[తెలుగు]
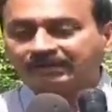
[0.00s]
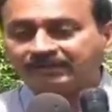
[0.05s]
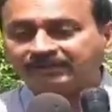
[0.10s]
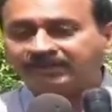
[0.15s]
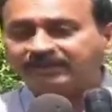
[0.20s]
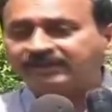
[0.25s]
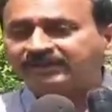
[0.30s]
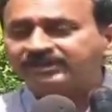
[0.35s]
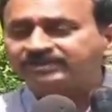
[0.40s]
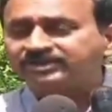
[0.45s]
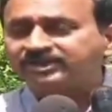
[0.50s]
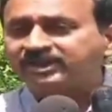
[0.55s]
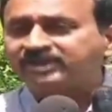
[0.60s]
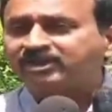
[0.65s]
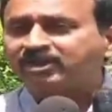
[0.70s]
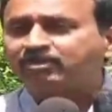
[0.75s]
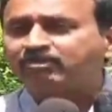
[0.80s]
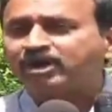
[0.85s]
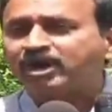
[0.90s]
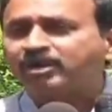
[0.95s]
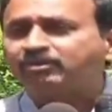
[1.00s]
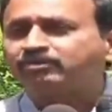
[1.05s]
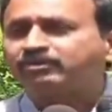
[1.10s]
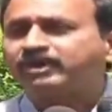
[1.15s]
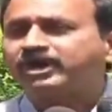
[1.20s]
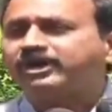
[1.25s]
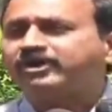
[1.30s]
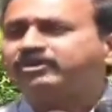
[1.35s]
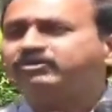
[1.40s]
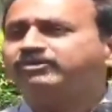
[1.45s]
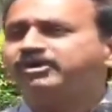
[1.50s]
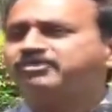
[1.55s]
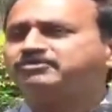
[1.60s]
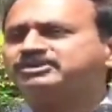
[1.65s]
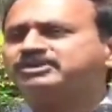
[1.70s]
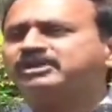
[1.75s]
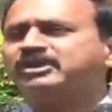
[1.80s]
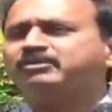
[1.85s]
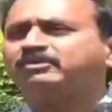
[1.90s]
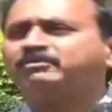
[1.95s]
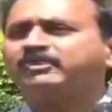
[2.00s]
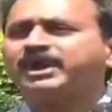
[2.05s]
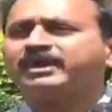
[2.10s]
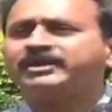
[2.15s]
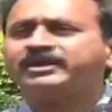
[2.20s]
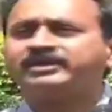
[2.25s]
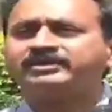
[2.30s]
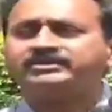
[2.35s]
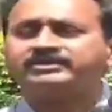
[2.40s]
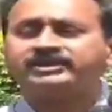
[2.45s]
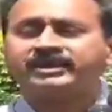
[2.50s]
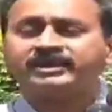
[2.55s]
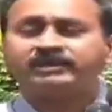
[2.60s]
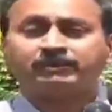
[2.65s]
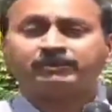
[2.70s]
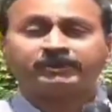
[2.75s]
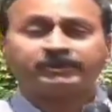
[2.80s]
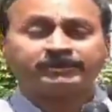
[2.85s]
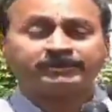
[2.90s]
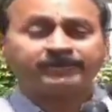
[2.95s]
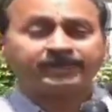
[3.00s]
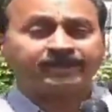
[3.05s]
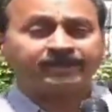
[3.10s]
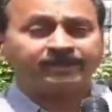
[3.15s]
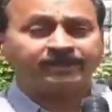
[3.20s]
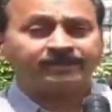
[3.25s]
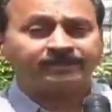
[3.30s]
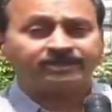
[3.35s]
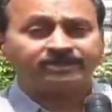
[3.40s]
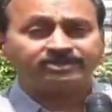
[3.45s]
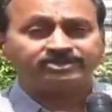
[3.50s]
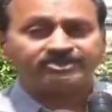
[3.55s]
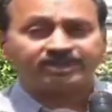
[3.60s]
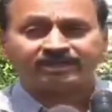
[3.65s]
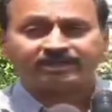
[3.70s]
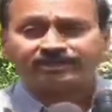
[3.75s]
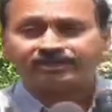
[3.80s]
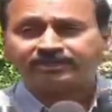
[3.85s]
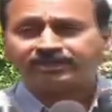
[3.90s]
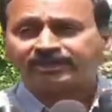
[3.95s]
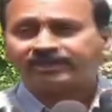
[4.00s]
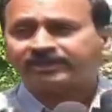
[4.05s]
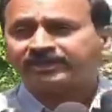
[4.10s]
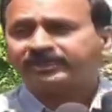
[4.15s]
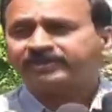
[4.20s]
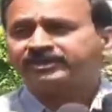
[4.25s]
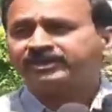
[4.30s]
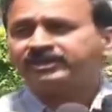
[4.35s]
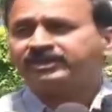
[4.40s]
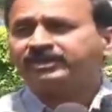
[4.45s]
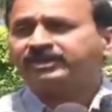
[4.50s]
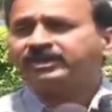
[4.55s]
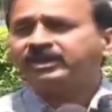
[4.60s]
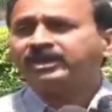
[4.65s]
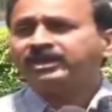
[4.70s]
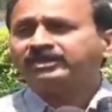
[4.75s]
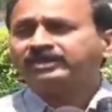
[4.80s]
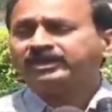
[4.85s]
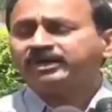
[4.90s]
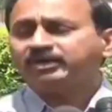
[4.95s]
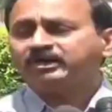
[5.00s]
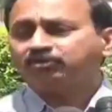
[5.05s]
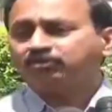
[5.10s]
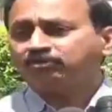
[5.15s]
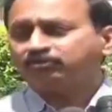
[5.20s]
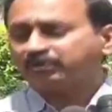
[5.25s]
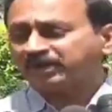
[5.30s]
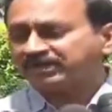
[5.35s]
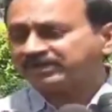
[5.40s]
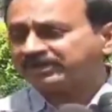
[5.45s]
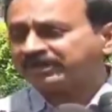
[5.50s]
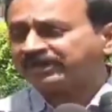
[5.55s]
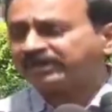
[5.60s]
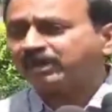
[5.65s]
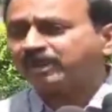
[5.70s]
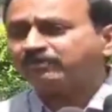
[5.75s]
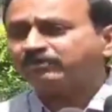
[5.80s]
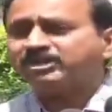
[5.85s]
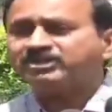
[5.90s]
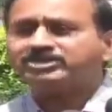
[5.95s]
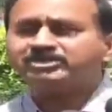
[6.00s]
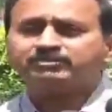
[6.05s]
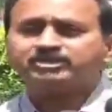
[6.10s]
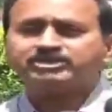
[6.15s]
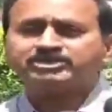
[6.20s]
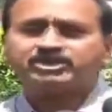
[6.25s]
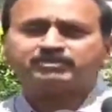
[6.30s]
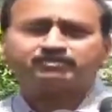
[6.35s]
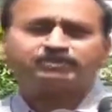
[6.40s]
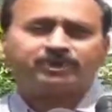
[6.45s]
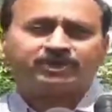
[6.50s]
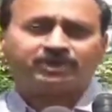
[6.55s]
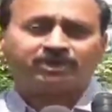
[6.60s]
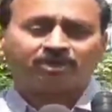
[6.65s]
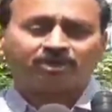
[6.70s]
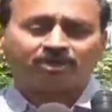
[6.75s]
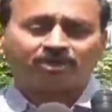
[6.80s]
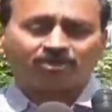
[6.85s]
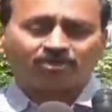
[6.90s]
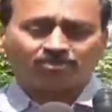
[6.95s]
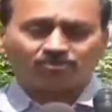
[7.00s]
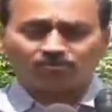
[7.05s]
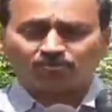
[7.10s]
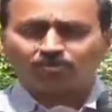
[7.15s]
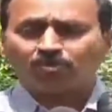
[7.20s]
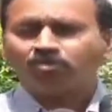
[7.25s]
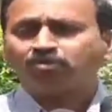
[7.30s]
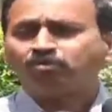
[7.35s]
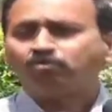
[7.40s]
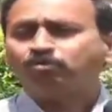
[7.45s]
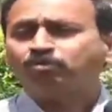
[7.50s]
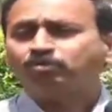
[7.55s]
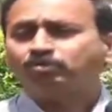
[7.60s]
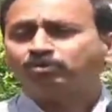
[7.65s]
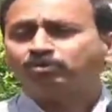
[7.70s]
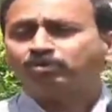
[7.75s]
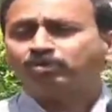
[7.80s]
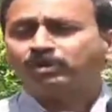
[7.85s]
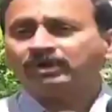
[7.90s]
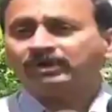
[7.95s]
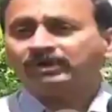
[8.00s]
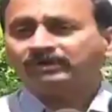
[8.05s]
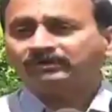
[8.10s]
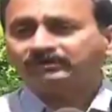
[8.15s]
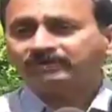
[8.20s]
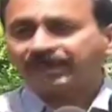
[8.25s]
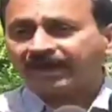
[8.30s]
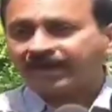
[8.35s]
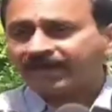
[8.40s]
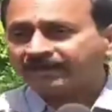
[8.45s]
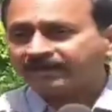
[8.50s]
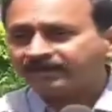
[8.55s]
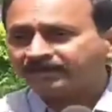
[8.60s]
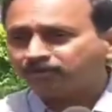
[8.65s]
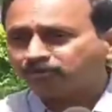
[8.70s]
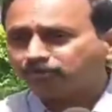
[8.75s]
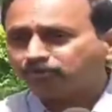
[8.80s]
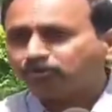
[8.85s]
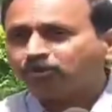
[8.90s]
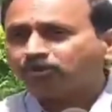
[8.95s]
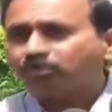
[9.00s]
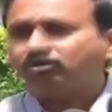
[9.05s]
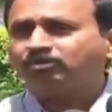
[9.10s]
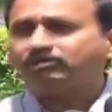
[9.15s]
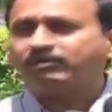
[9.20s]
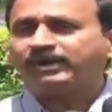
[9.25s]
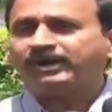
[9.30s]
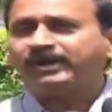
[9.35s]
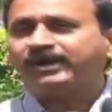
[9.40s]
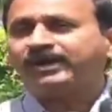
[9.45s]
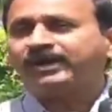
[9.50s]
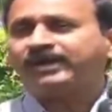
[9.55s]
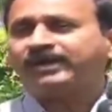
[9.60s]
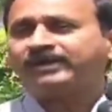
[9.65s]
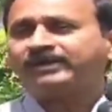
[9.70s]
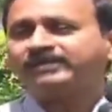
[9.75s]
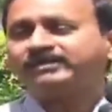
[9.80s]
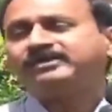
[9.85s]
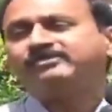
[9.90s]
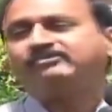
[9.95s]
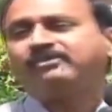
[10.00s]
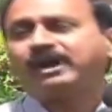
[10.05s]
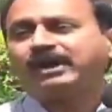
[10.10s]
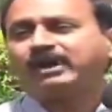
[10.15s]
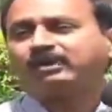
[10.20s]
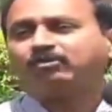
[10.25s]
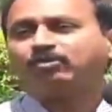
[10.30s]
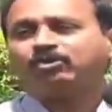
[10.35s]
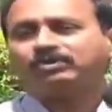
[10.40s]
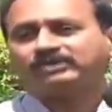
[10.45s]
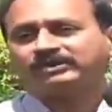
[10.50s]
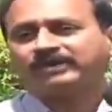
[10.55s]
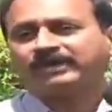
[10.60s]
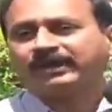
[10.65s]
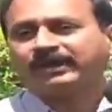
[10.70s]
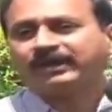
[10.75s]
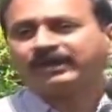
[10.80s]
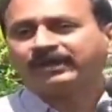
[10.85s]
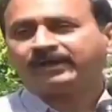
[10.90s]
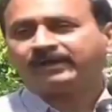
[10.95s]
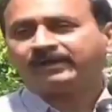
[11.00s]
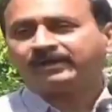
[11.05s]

ఇది చంద్రబాబు నాయుడు వ్యవస్థలను మేనేజ్ చేయబట్టే ఇది జరిగింది అనేది నేను ప్రజలను గమనించమని చెప్పి కోరుకుంటూ దానికి తోడు మళ్ళా ఇవాళ కొత్తగా